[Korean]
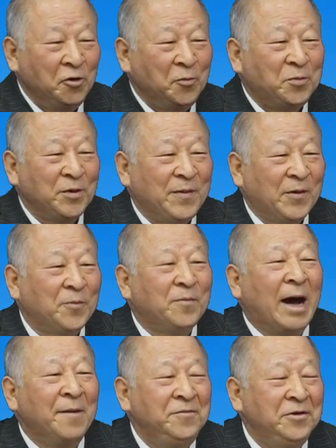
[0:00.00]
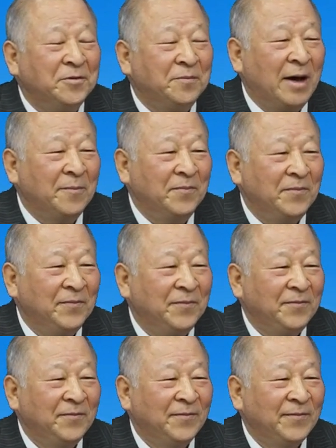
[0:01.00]
율법이 바로 밤이에요 밤
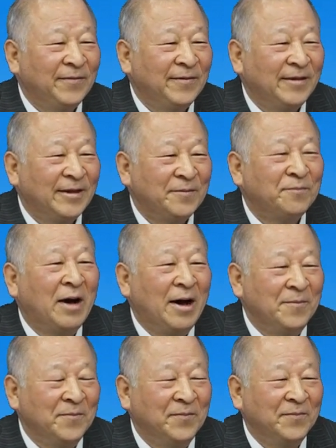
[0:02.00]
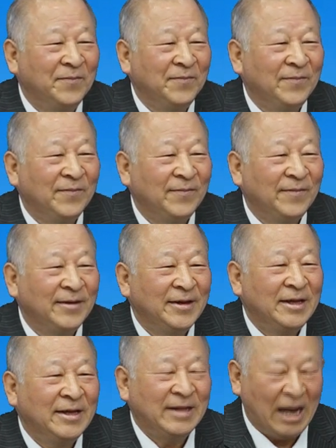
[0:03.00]
밤.
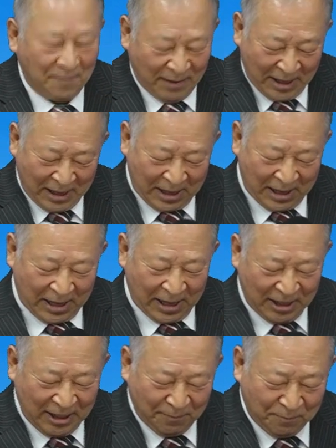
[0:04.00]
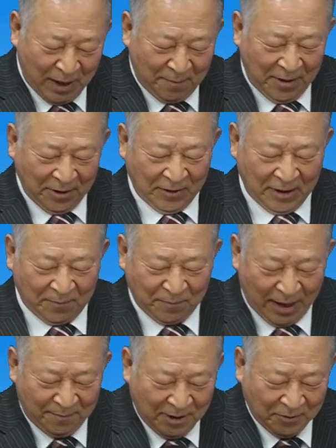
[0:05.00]
날마다 이 밤하게,
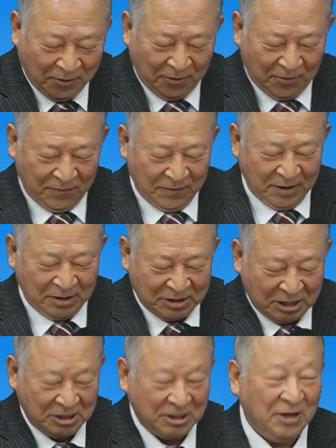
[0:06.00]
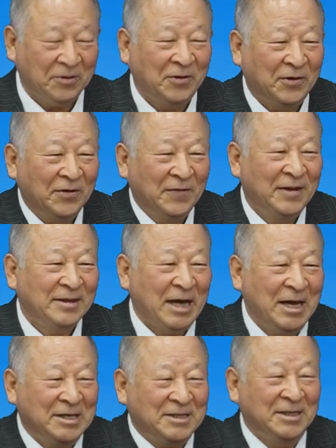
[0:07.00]
밤하고 자신하고
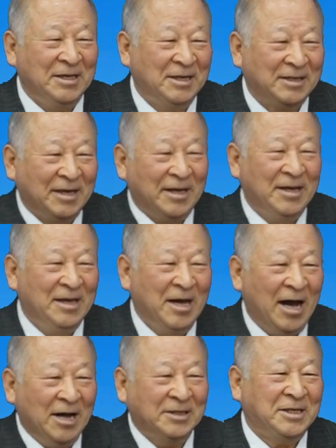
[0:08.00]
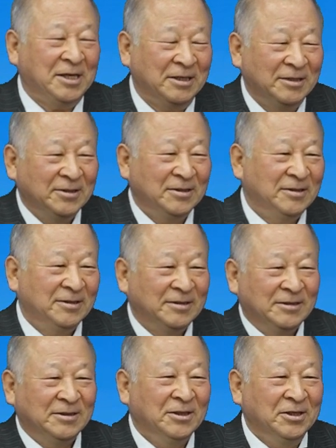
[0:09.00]
다이슨 이렇게 항상
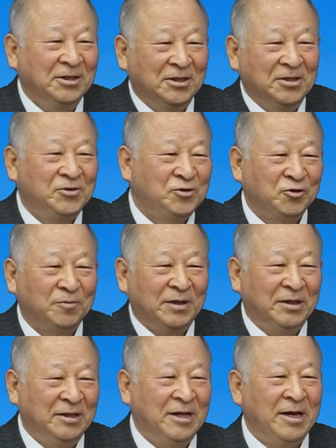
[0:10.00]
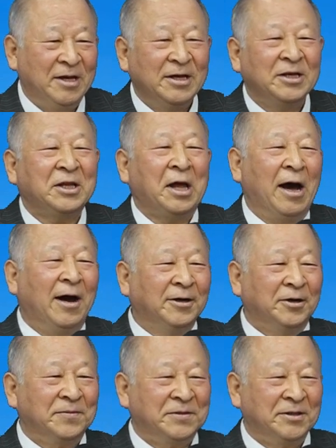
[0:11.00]
언어를 주고받는데
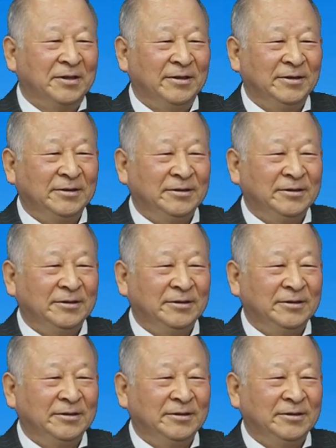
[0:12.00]
대화가 없어.